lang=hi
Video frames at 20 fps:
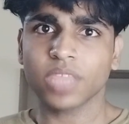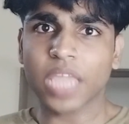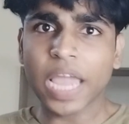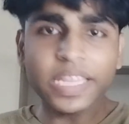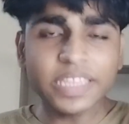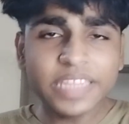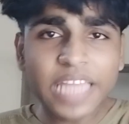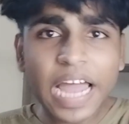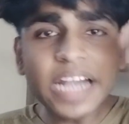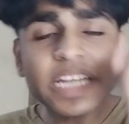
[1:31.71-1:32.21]

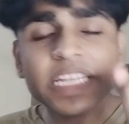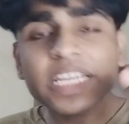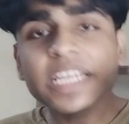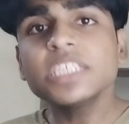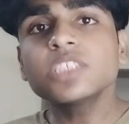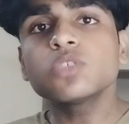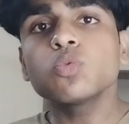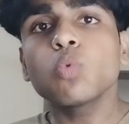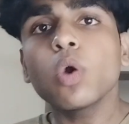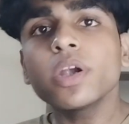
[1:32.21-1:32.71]
एंड दैट
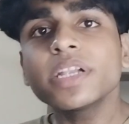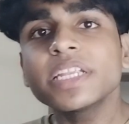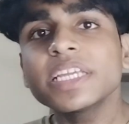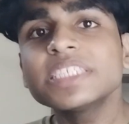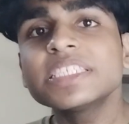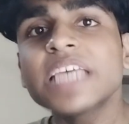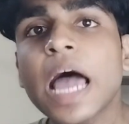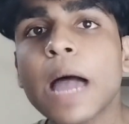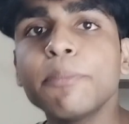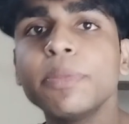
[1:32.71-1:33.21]
इज वॉट
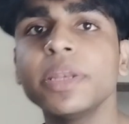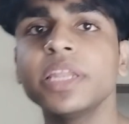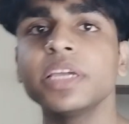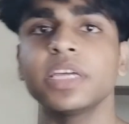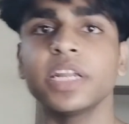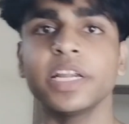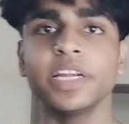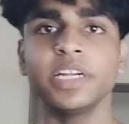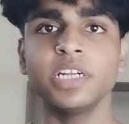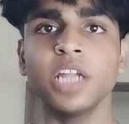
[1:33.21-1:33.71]
इज
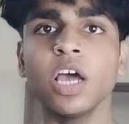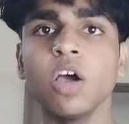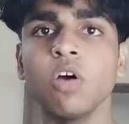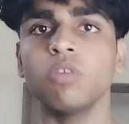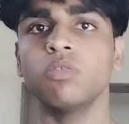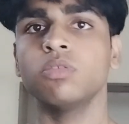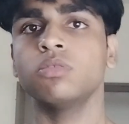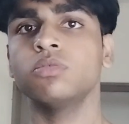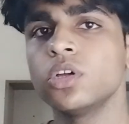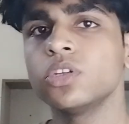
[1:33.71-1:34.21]
हैपनिंग राइट नाउ
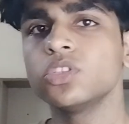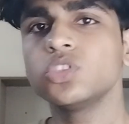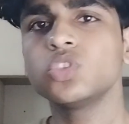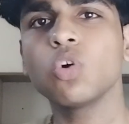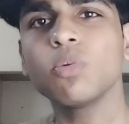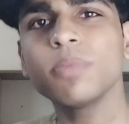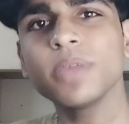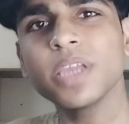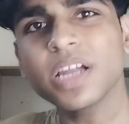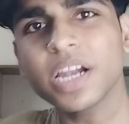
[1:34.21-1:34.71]

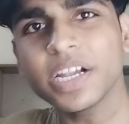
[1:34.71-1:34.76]
जो भी ये